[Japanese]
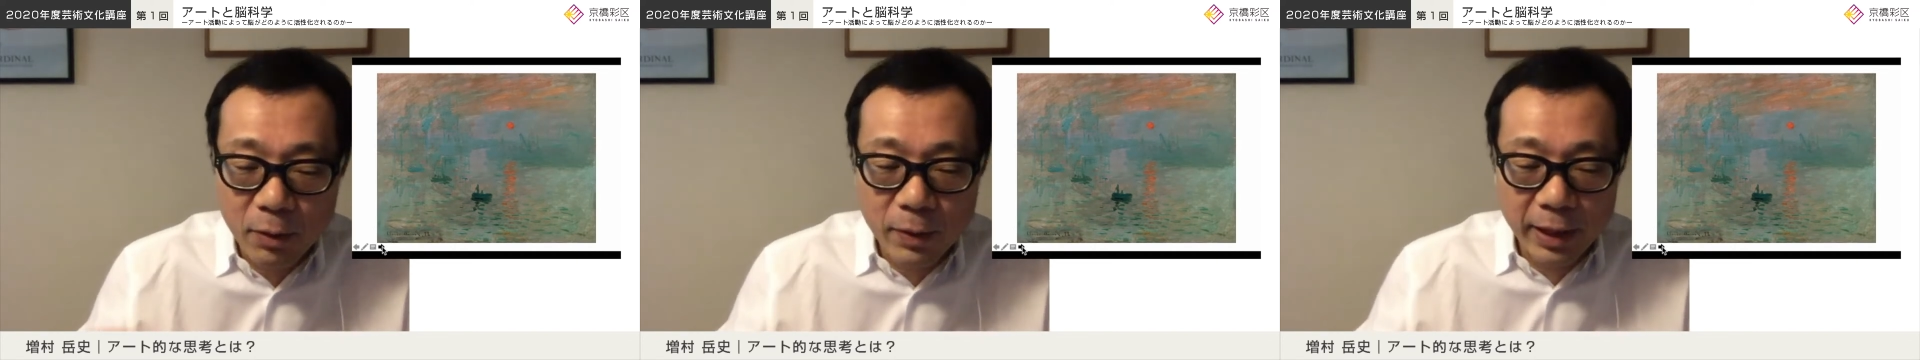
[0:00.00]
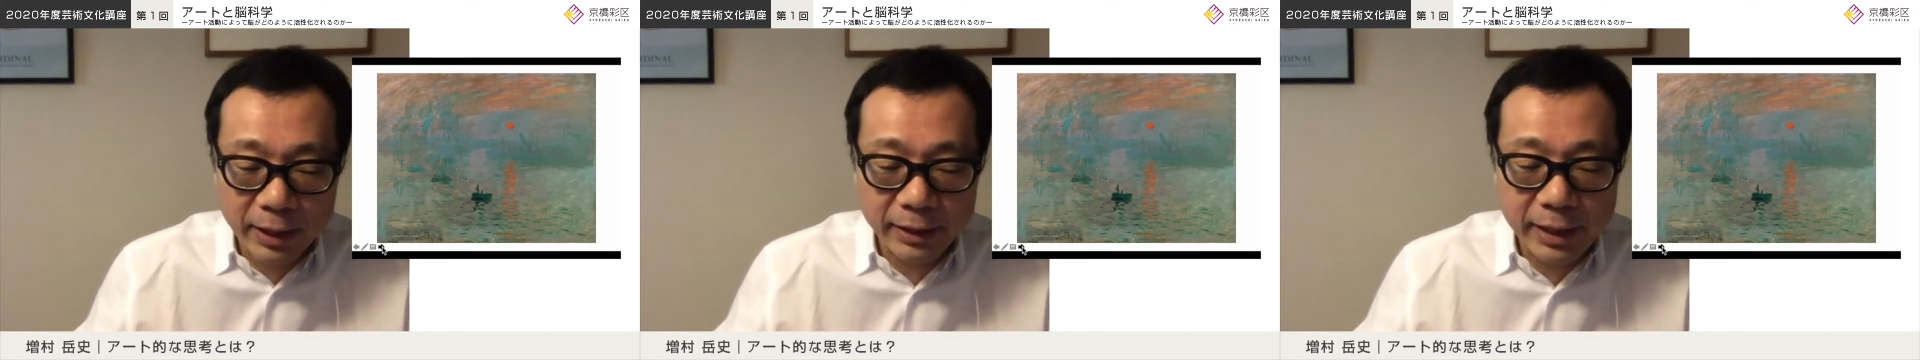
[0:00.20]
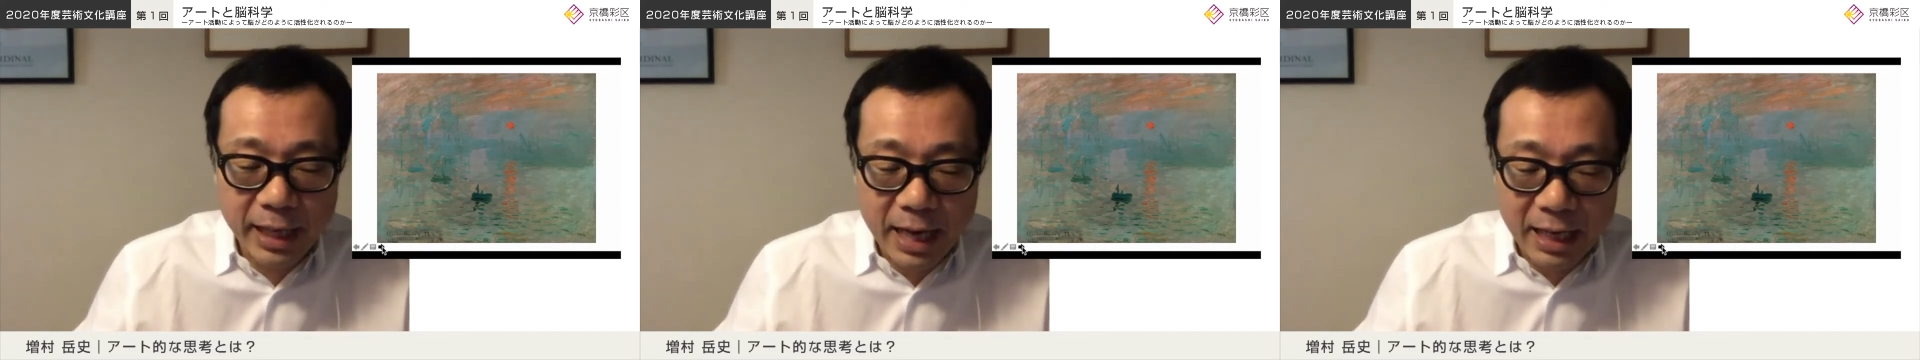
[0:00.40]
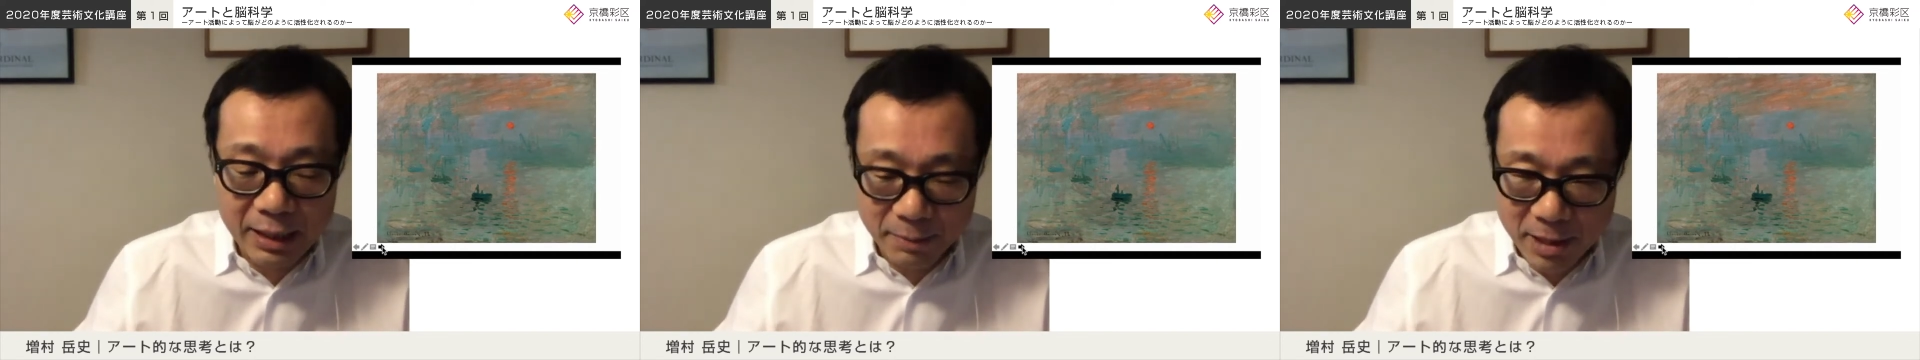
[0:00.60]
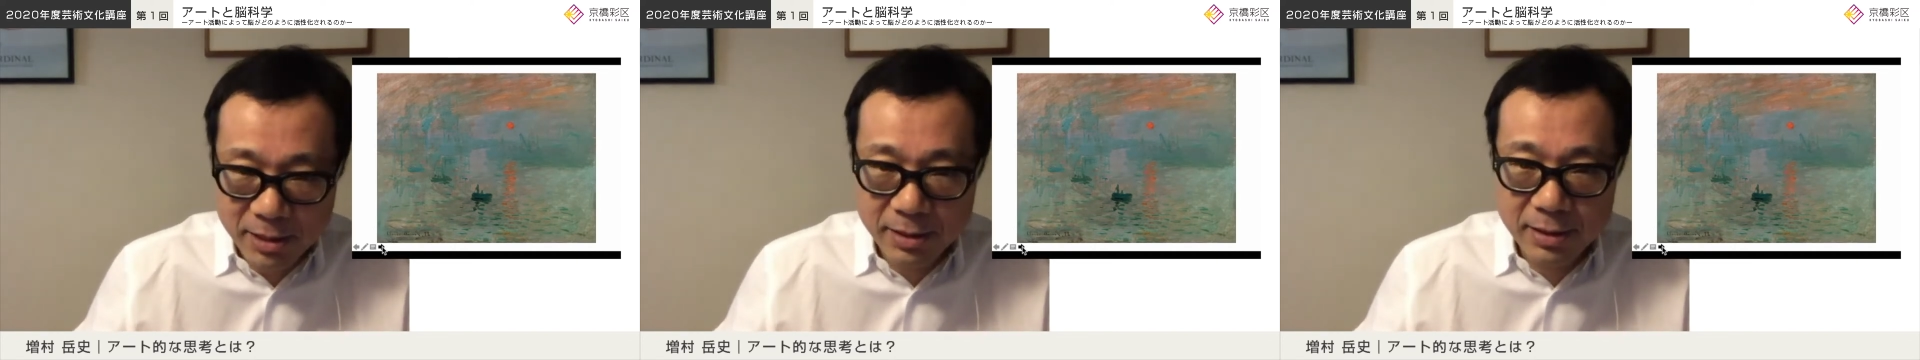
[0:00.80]
わけであり
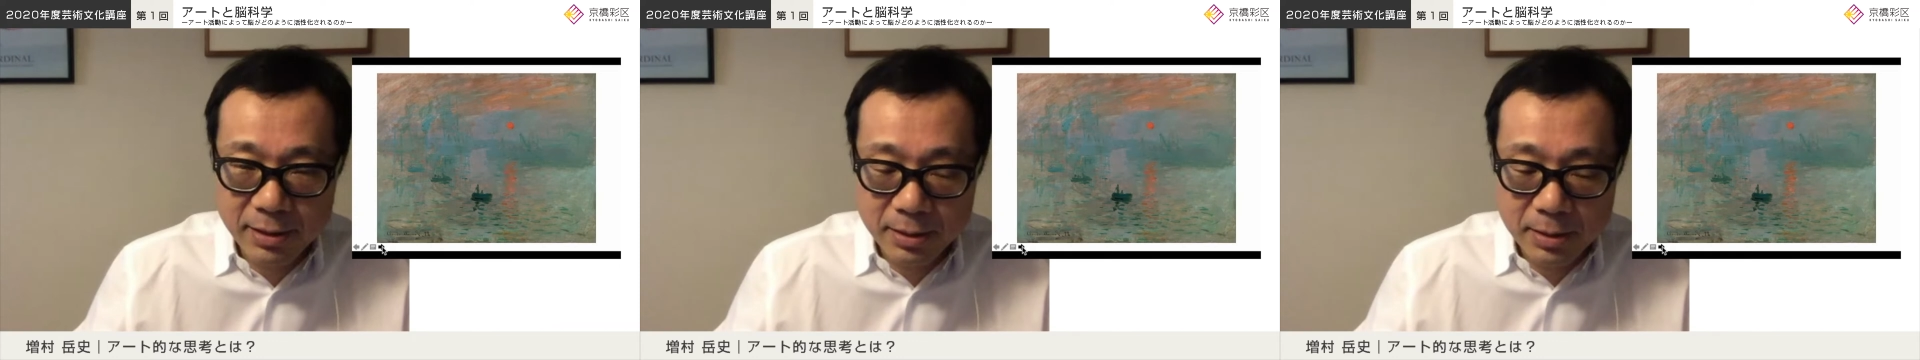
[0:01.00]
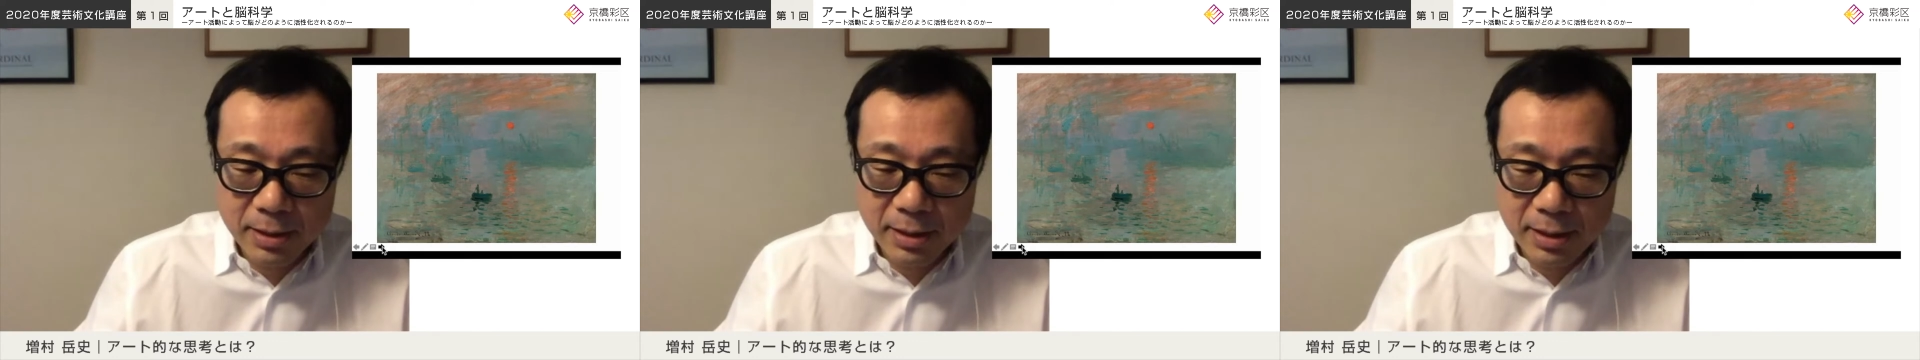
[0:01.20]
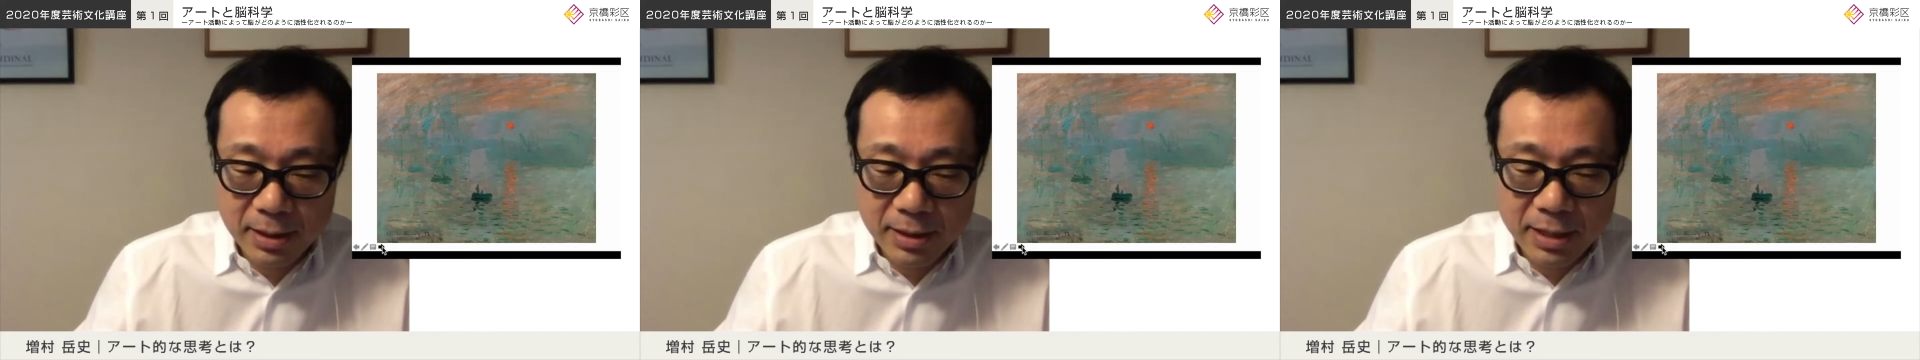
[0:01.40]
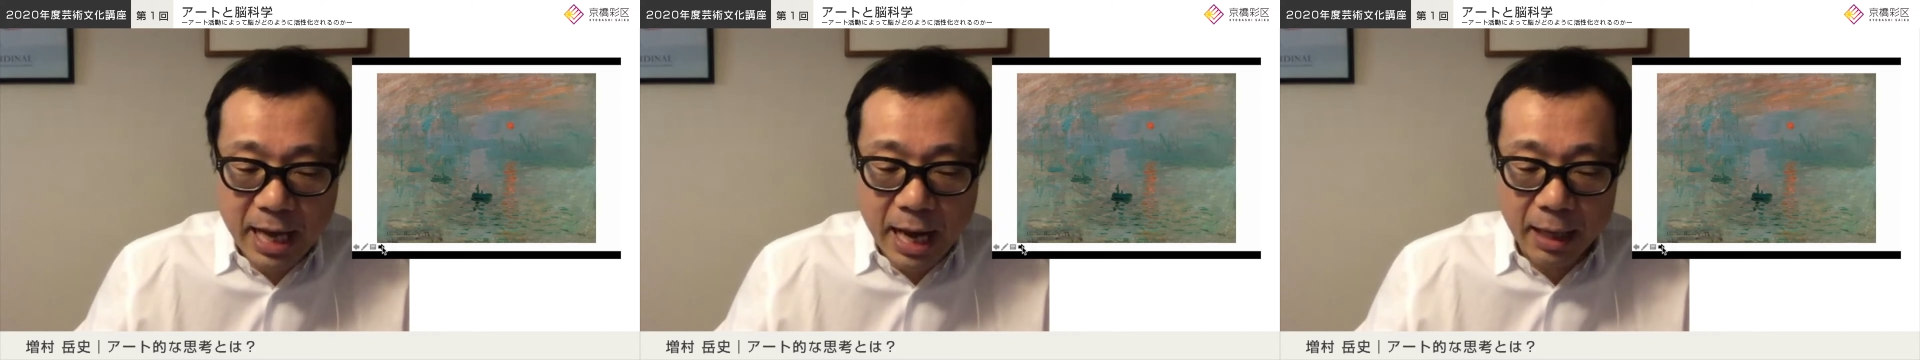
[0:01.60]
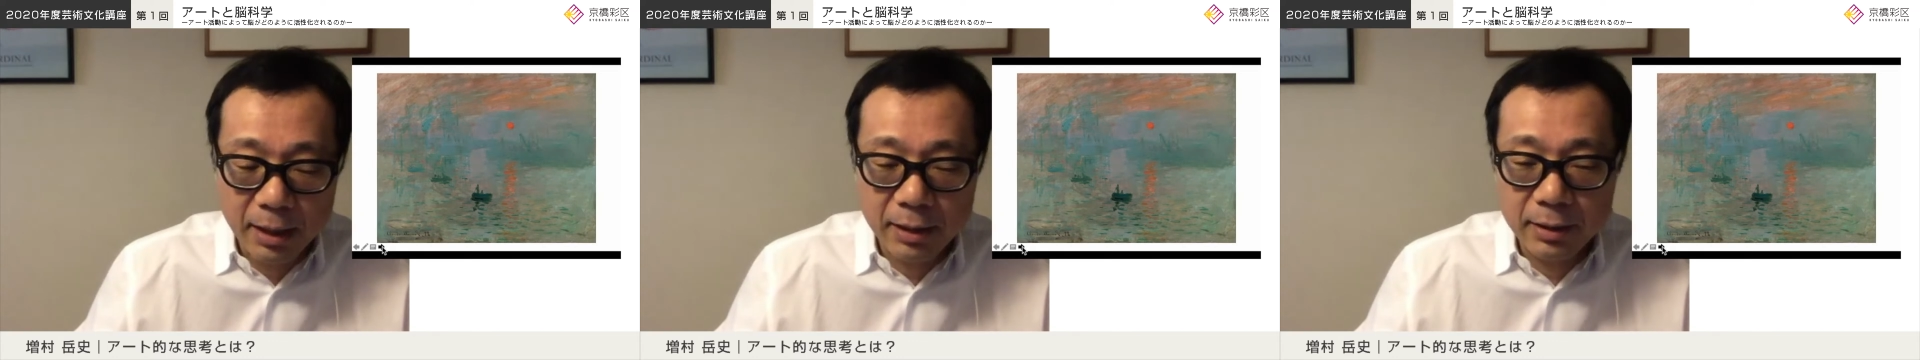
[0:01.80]
ます。
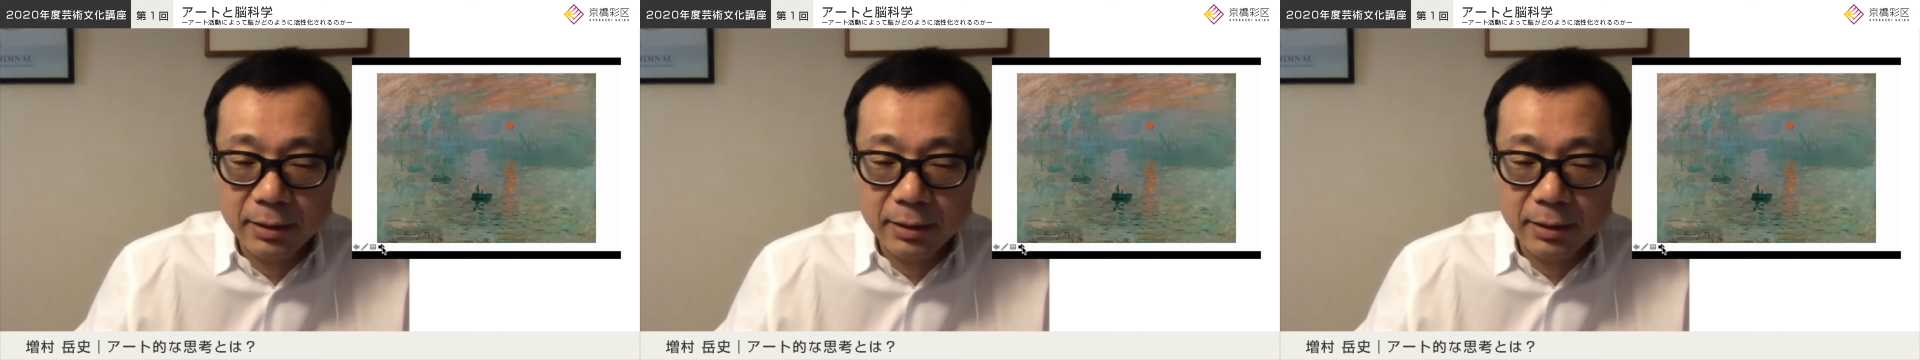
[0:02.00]
さあ、